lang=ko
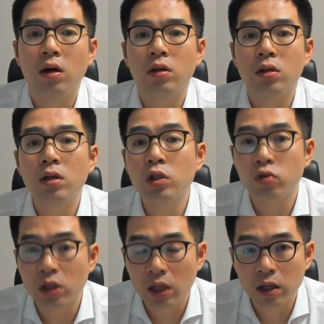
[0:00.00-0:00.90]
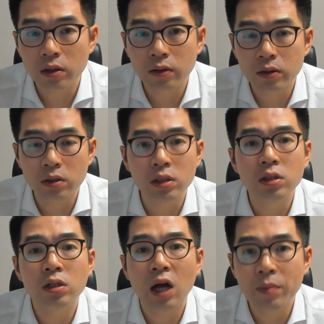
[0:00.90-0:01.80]
틀릴 수 있다는 것을
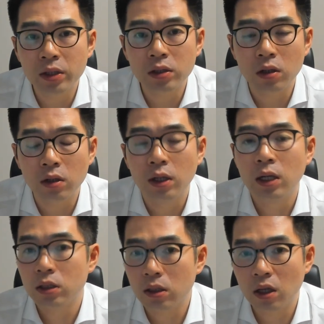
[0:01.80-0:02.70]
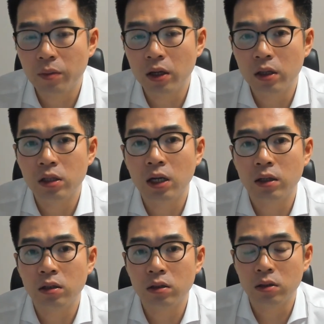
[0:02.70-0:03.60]
인정하면서 상대방의
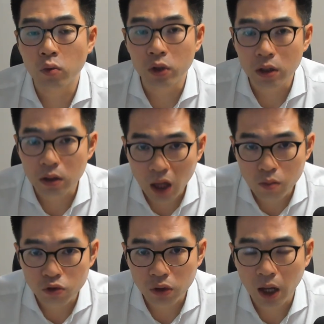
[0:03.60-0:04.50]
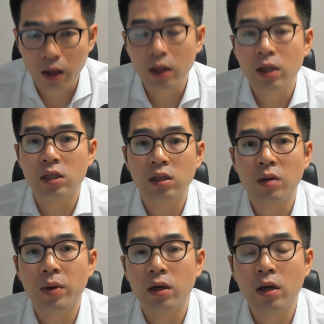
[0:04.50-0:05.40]
이야기를 듣고 있기 때문에
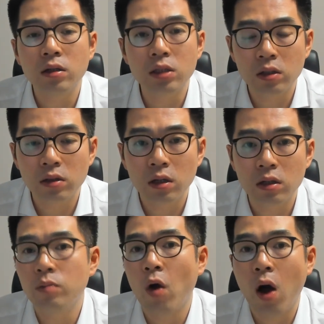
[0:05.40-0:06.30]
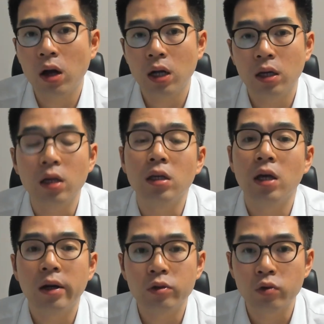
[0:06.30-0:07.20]
상대방의 의사전달을 명확하게
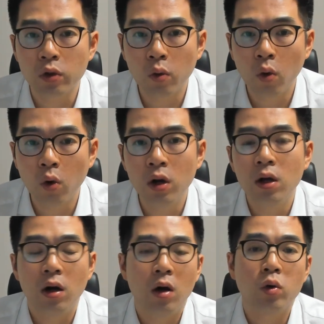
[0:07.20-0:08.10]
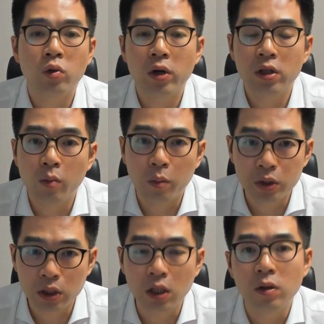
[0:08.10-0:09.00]
이해할 수 있고 고정관념
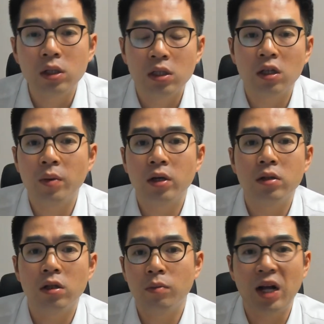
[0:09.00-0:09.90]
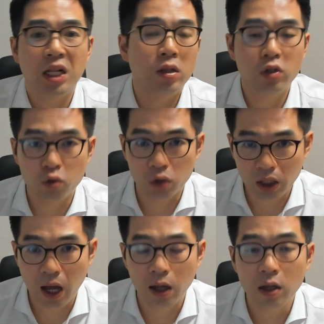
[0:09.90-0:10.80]
없이 상대방의 의견을 받아들일 수
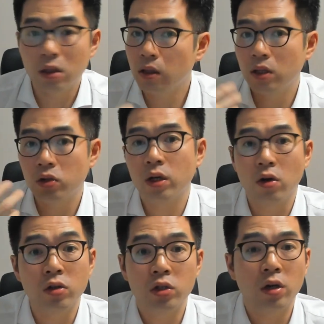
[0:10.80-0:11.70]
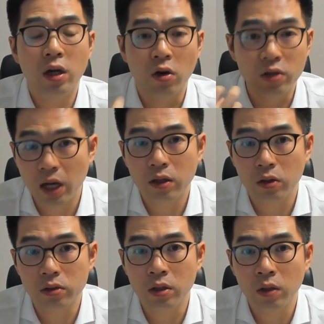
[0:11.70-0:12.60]
있다. 그게 저의 경청의
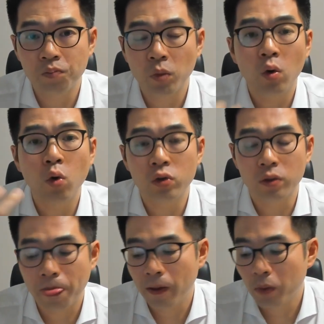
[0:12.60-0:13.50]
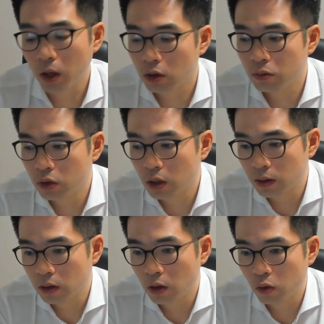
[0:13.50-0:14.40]
역량이거든요. 혹은 어떤 분들
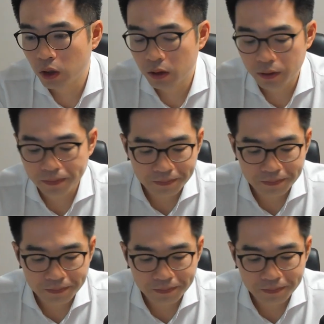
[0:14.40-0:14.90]
같은 경우에는